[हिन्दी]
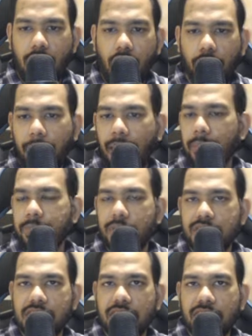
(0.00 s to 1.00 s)
और मैं आपको
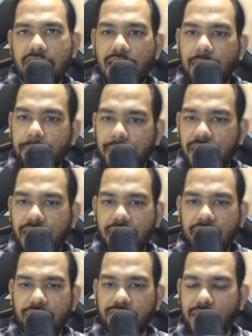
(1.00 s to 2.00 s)
इसके अंदर अपडेट
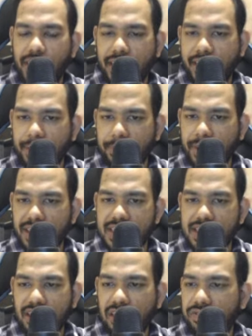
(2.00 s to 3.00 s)
दे दूंगा एक बार
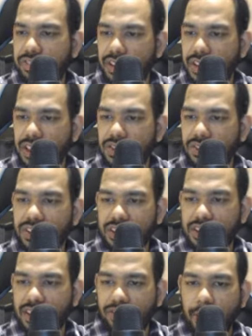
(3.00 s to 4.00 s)
इसके अंदर फर्दर कुछ
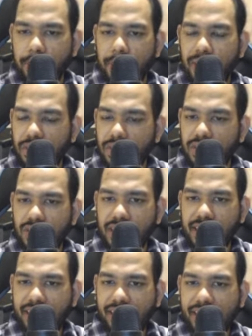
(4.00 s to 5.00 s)
डेवलपमेंट होगा तो
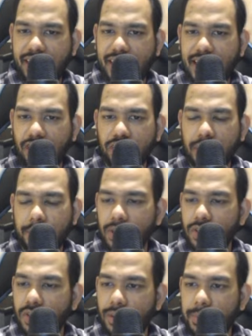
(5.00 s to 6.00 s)
लेकिन ये काउंटर मेरे
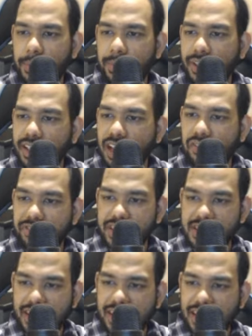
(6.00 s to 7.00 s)
को अभी भी काफ़ी
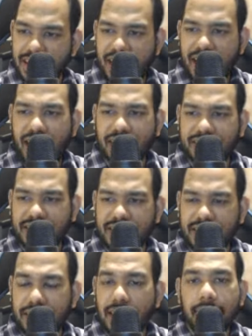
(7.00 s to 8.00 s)
सही लग रहा है आज के
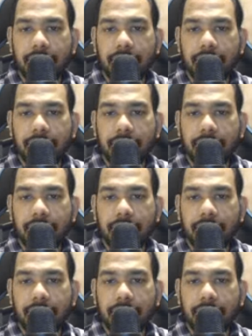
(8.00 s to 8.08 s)
दिन